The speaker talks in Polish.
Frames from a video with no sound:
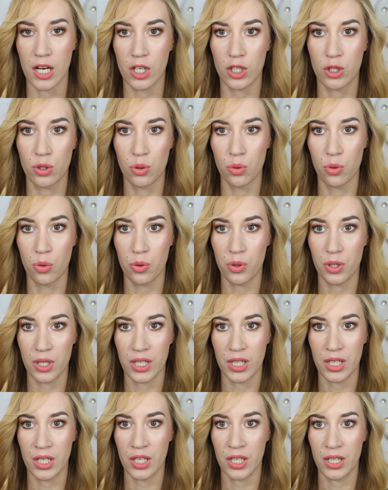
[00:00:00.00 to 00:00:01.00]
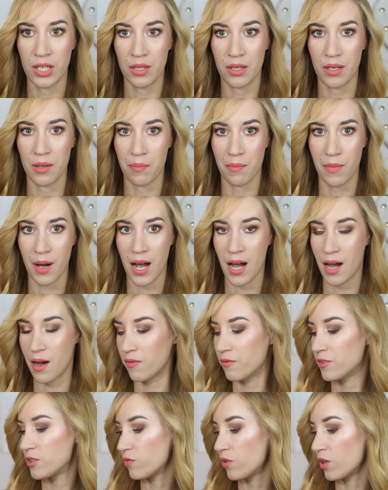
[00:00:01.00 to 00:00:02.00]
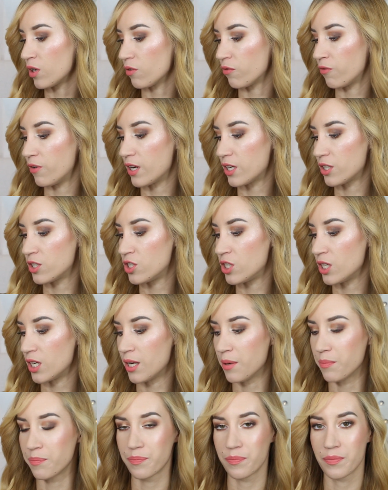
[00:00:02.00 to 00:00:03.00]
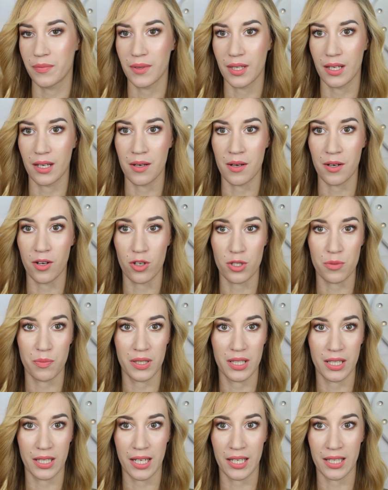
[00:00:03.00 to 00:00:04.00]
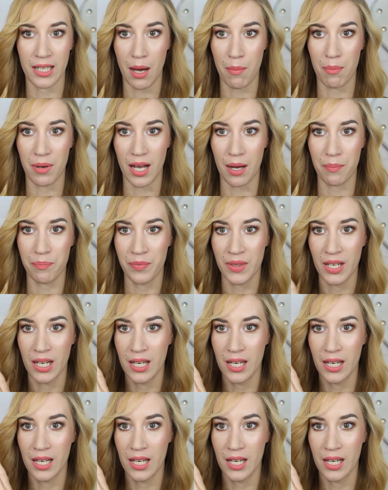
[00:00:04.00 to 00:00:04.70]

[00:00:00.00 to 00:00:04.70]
który ma w swojej ofercie E, kosmetyki Nabla.